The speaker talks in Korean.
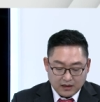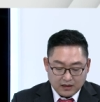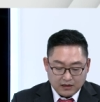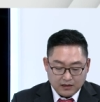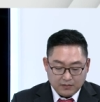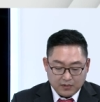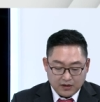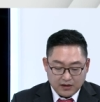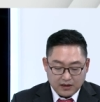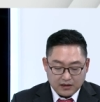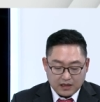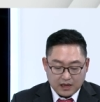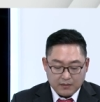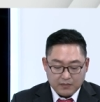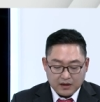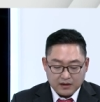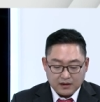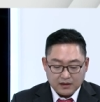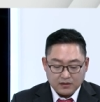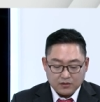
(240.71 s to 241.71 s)
이번에
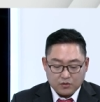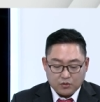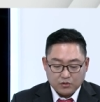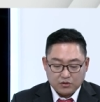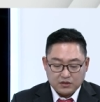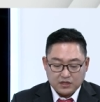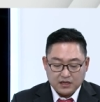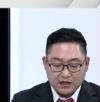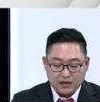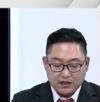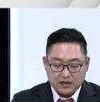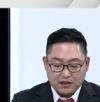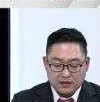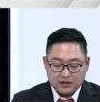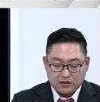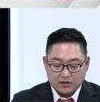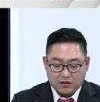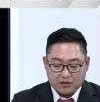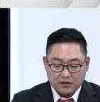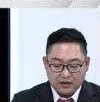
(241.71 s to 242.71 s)
개발한 고체
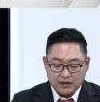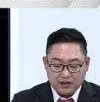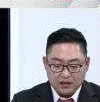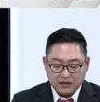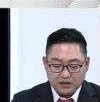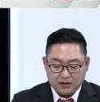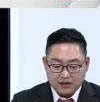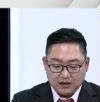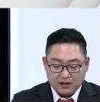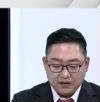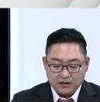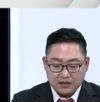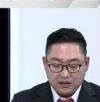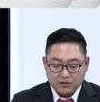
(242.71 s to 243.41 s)
전해질이